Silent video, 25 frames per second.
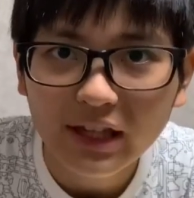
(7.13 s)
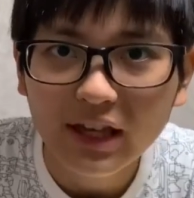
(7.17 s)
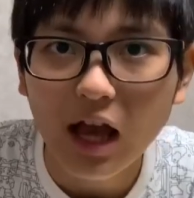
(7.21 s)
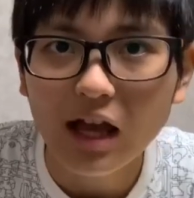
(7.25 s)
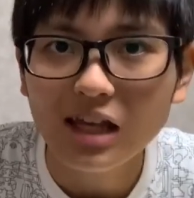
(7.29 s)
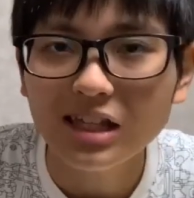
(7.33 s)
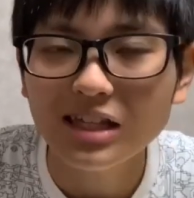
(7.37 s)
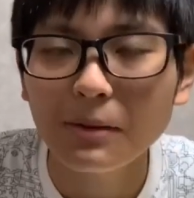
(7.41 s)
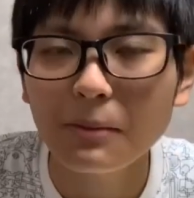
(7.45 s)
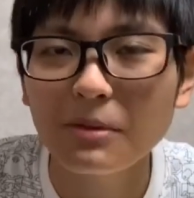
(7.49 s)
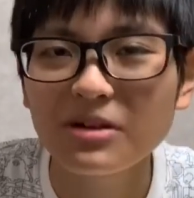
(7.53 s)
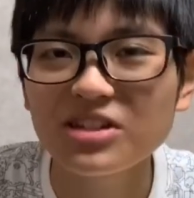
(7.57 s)
か
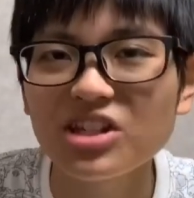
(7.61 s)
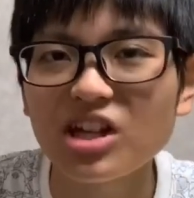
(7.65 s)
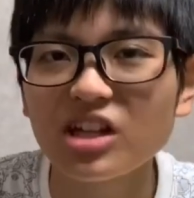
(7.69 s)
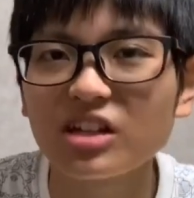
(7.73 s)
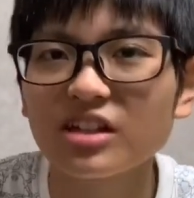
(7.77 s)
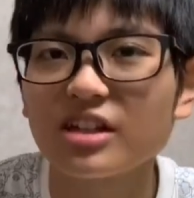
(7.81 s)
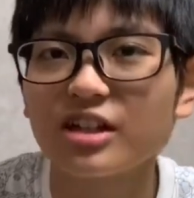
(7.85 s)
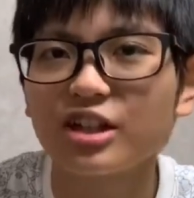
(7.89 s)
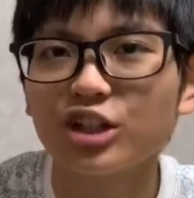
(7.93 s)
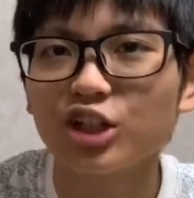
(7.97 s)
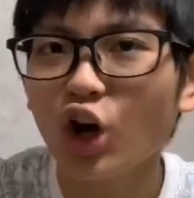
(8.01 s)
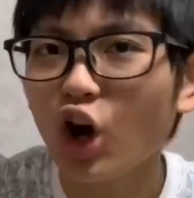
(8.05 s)
きたま
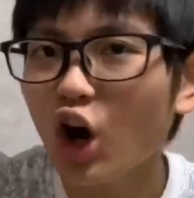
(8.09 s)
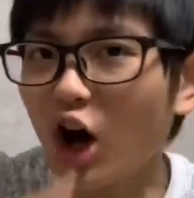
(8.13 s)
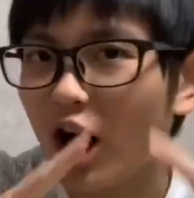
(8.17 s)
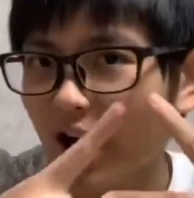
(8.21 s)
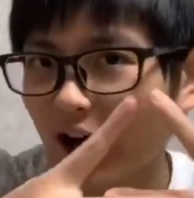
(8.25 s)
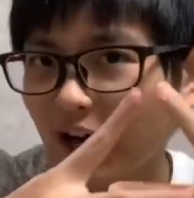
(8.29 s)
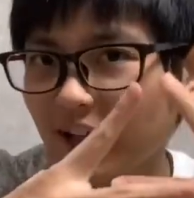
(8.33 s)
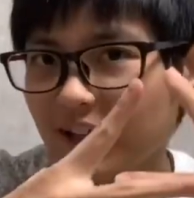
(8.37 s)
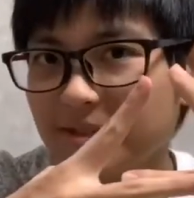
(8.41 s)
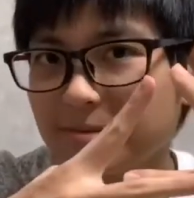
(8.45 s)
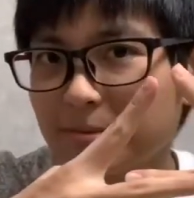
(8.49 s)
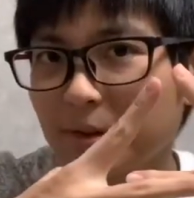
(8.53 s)
チャンネルのあ
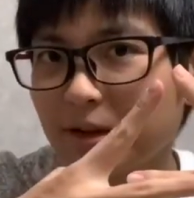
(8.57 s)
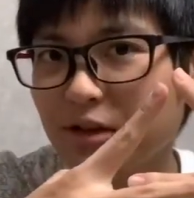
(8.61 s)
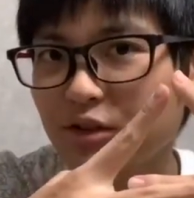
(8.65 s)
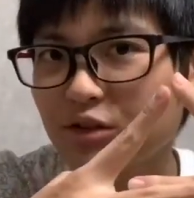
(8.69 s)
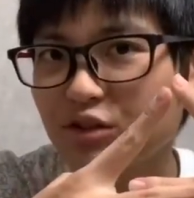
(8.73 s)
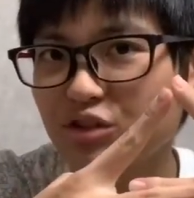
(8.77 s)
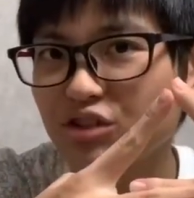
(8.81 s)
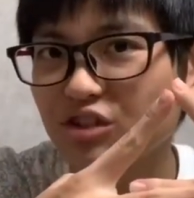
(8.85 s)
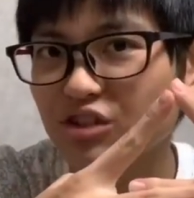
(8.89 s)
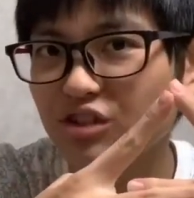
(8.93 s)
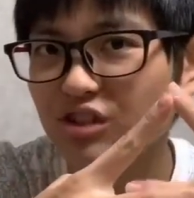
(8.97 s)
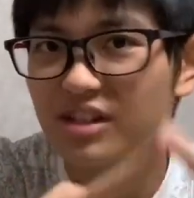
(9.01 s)
がつま
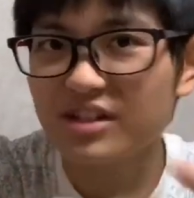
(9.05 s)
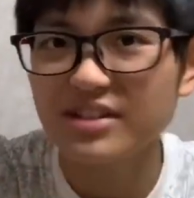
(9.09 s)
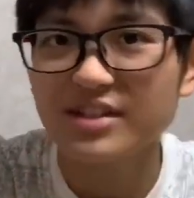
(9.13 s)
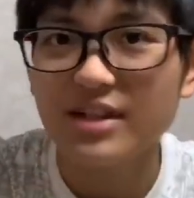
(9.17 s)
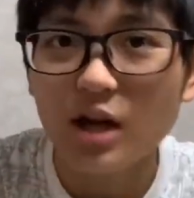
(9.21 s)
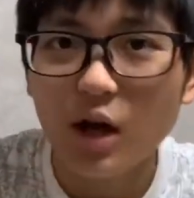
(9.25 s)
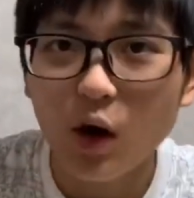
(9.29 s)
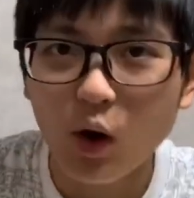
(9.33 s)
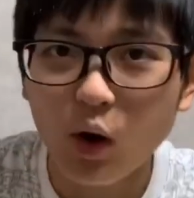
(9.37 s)
友人です。